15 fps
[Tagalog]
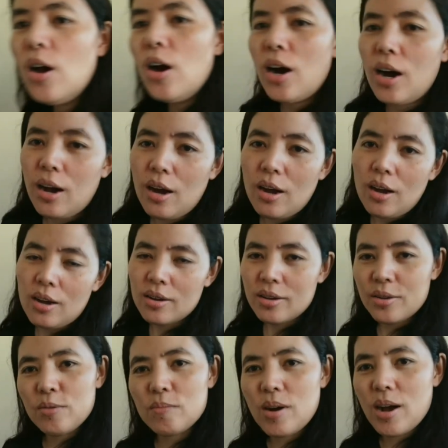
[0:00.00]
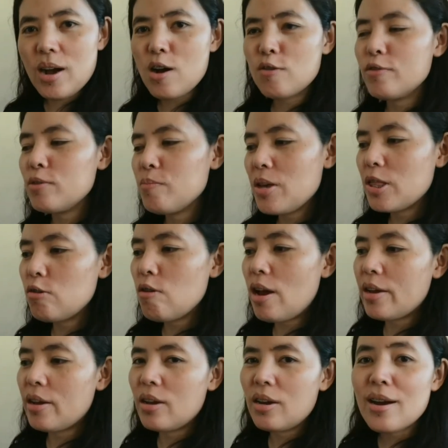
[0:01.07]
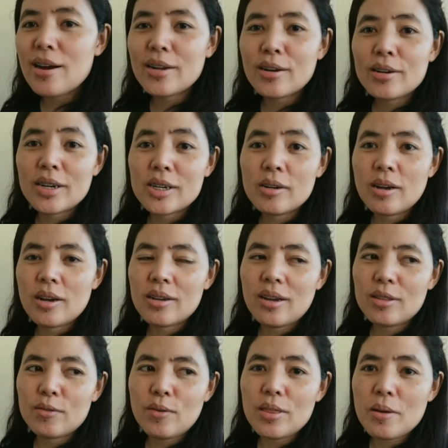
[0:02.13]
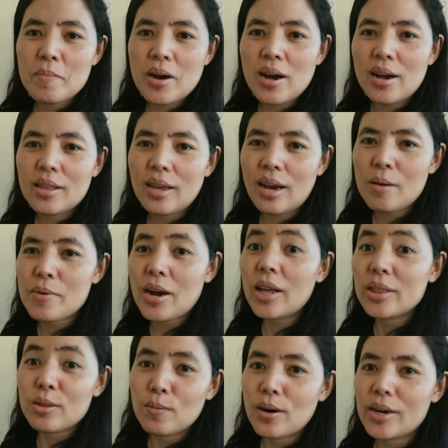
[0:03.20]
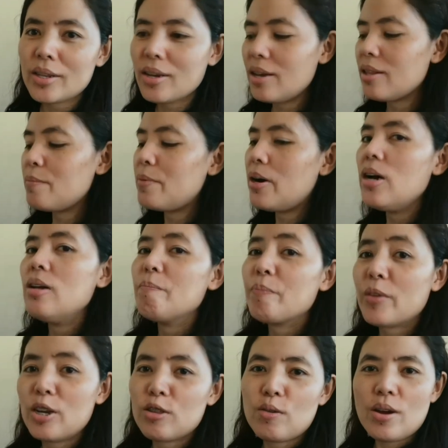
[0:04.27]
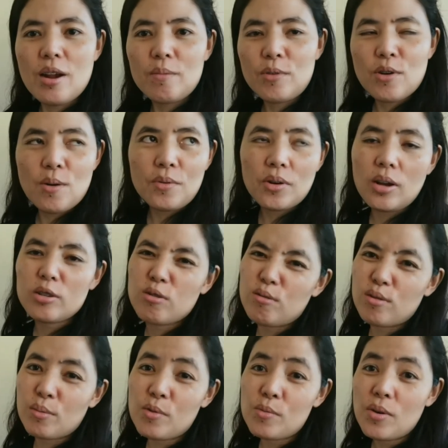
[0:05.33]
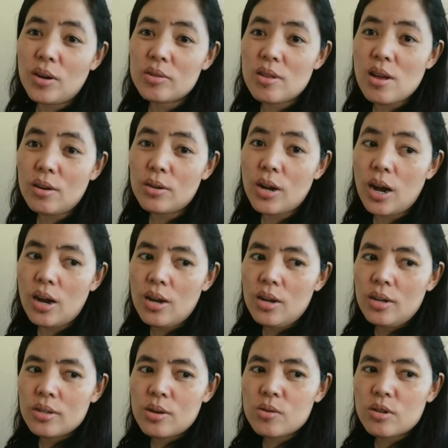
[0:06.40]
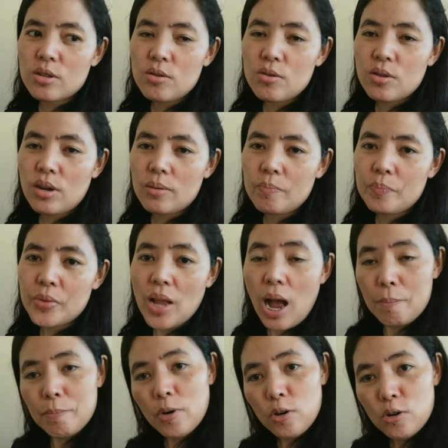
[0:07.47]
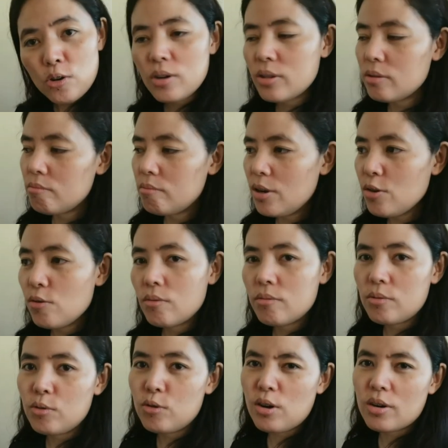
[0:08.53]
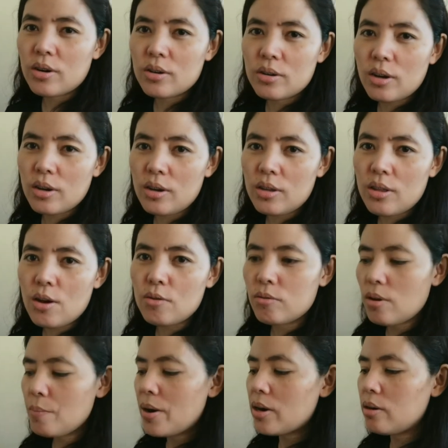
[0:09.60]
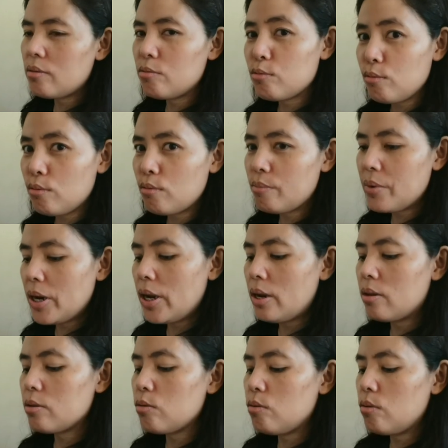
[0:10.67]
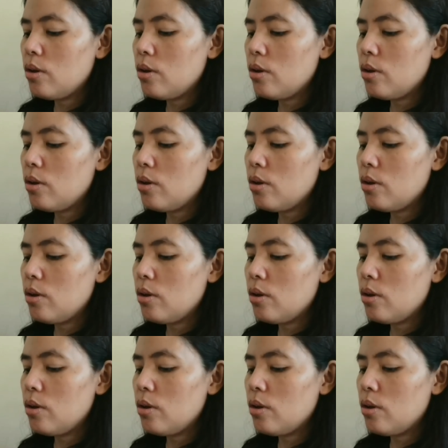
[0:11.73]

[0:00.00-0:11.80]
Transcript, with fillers: ah, uh, yung mga ka-office mate ko lagi, wala, nag, nag, nag, ano ka na ba, nakapag-add to cart ka na ba, ganito ganyan, mura-mura, so nagbubukas din ako ng, tawag dito, ng app ko, dun, ayun, yun yung nakikita ko na parang gusto kong ganyan, so,